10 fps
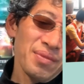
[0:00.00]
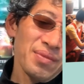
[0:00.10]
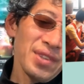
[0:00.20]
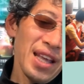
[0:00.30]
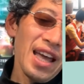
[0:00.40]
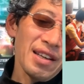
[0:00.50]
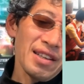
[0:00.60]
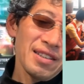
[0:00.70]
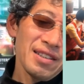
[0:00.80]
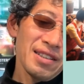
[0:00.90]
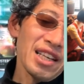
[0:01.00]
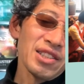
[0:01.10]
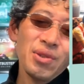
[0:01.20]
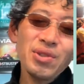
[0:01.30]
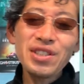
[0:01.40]
んで、
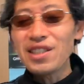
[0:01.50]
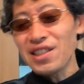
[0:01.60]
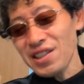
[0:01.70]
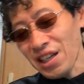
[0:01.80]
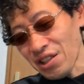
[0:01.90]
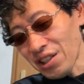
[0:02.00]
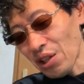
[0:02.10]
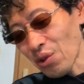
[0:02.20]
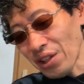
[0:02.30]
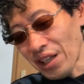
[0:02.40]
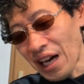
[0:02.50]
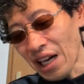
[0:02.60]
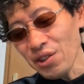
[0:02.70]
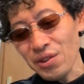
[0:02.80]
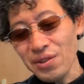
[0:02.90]
ラストシーンに近づいた時にね、
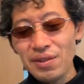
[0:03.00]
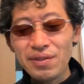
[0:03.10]
ある